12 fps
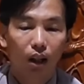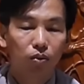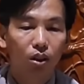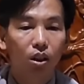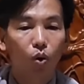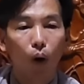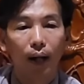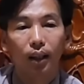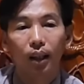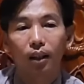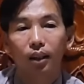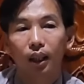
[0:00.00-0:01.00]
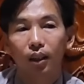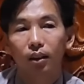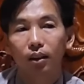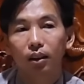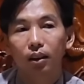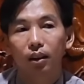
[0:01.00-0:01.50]
lúc trước ngoại tình thì
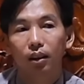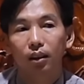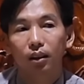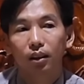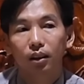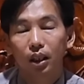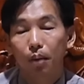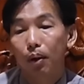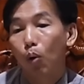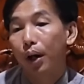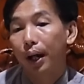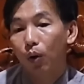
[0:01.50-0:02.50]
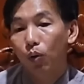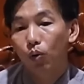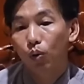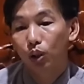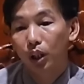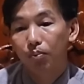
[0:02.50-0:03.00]
ưa dìm đầu heo
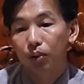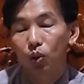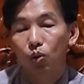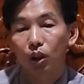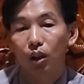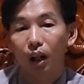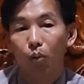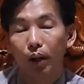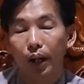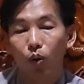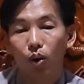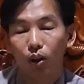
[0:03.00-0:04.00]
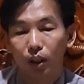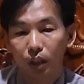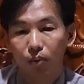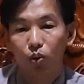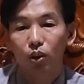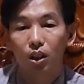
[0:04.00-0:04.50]
dìm xuống dưới cái lòng heo đó, rồi
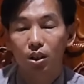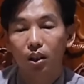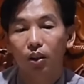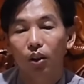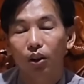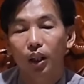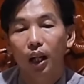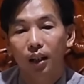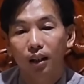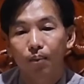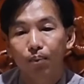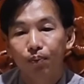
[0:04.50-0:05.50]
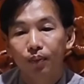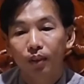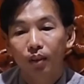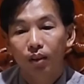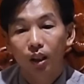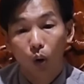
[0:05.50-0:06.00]
dìm xuống dưới nước cho chết
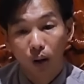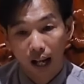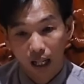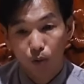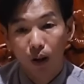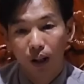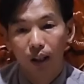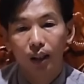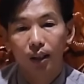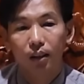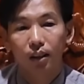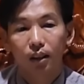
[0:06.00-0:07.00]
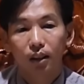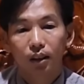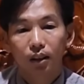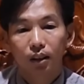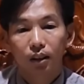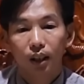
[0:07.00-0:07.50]
cái tội nặng lắm ngoại tình đó
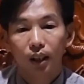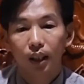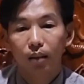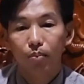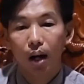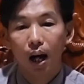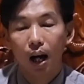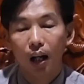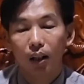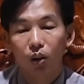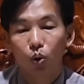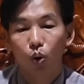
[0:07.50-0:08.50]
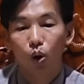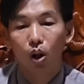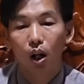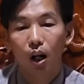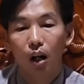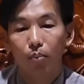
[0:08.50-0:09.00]
thì khi mà Chúa
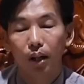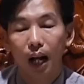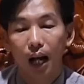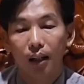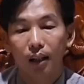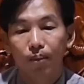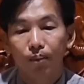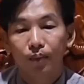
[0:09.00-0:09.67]
ờ, mới lợi